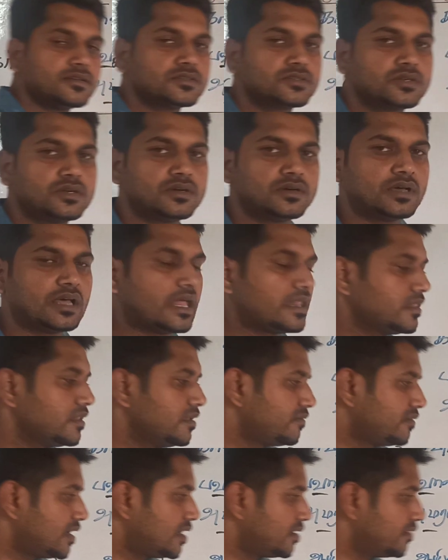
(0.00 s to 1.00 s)
ஸோ அந்த
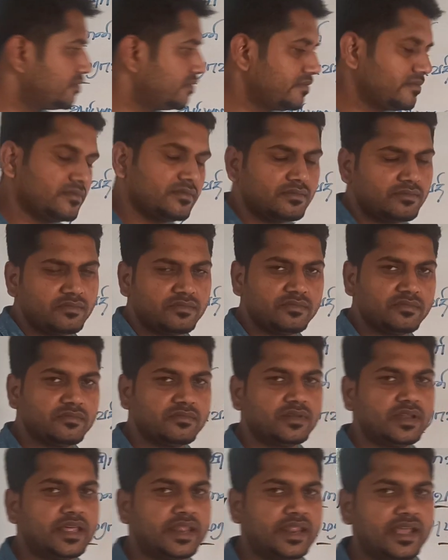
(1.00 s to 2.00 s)
வ
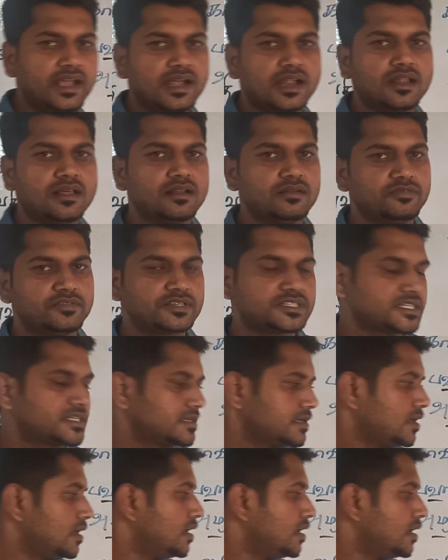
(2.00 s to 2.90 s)
நிறைய கலர் ஃபிஷ்